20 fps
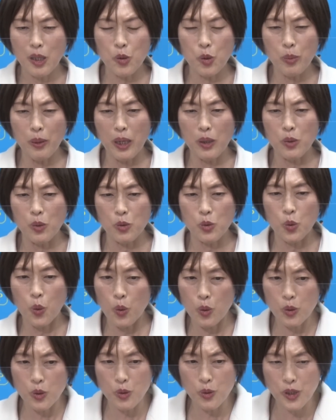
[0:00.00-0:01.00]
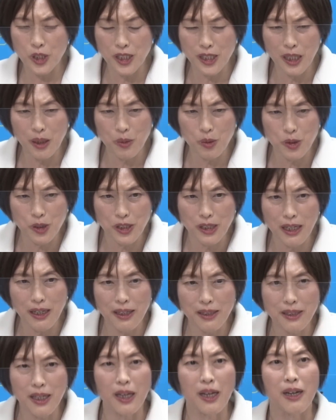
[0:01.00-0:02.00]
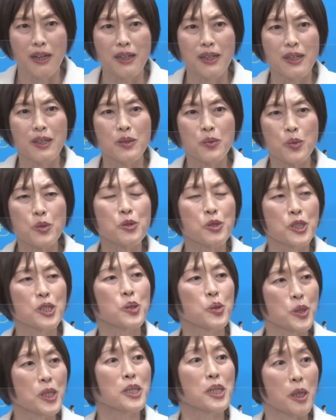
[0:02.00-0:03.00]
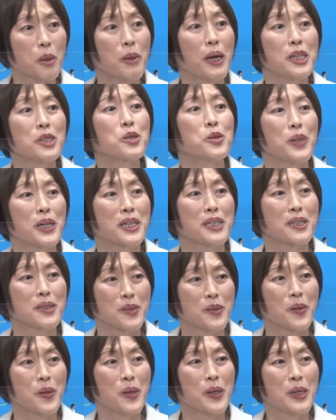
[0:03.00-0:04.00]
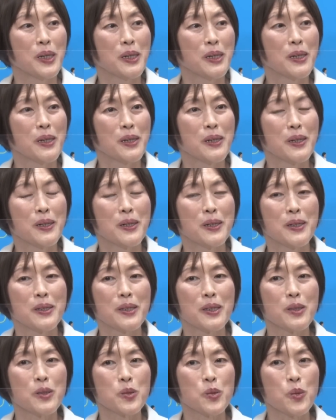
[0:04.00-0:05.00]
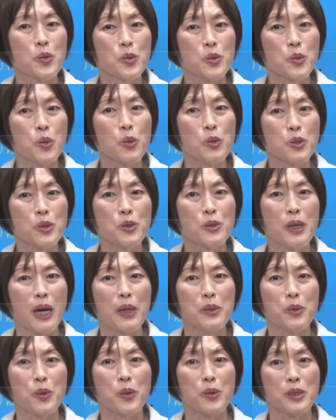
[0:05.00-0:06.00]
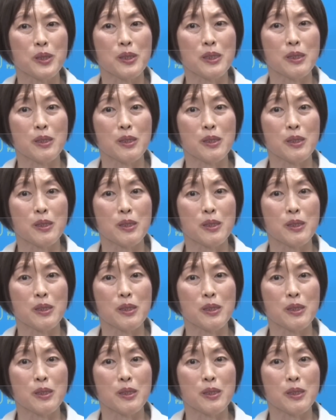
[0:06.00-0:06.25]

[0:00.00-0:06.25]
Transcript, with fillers: 例えばあのそういう進学をしなかったらという進路選択もあり得るわけですよ。そそういうあの